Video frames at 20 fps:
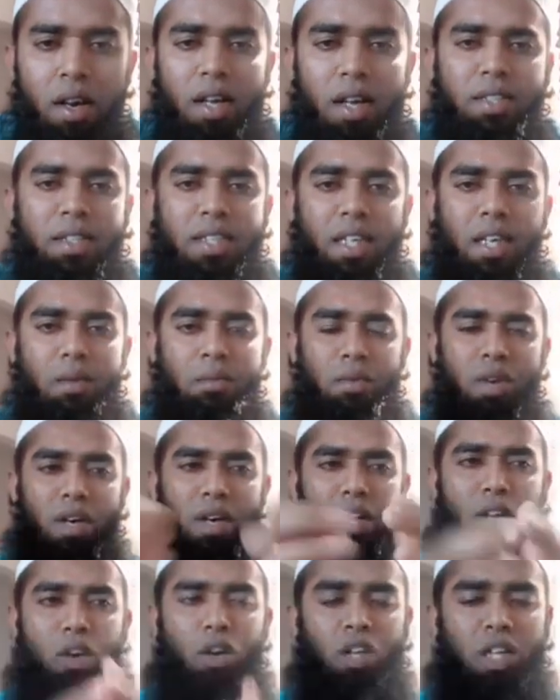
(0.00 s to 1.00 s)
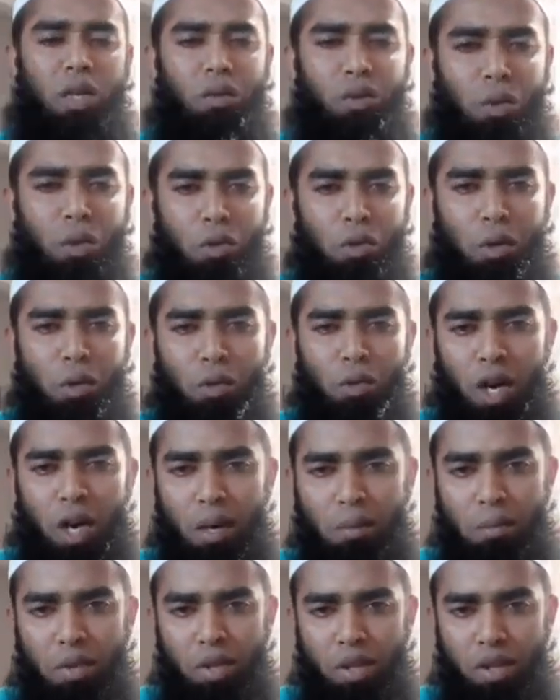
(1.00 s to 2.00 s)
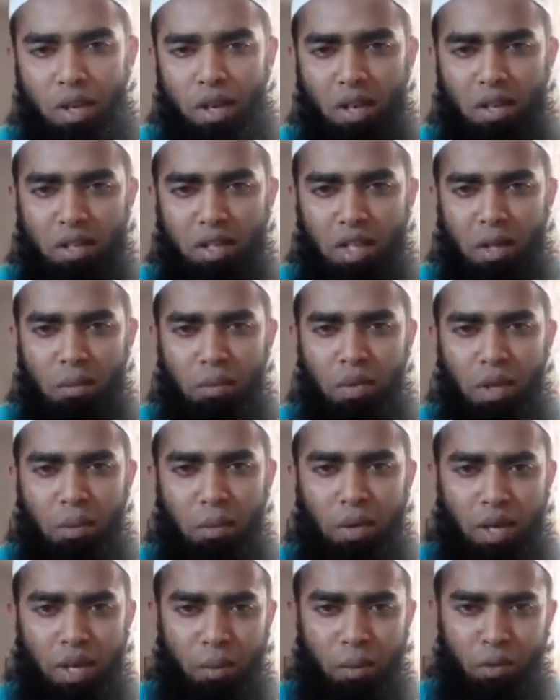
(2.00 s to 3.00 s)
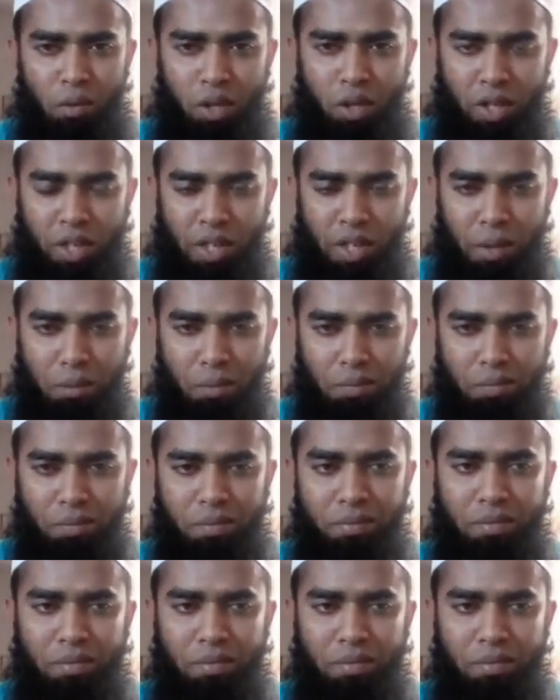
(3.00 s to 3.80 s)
আজকে আমরা কথা বলবো মোহাম্মদ কাসিম ইবনে আব্দুল করিম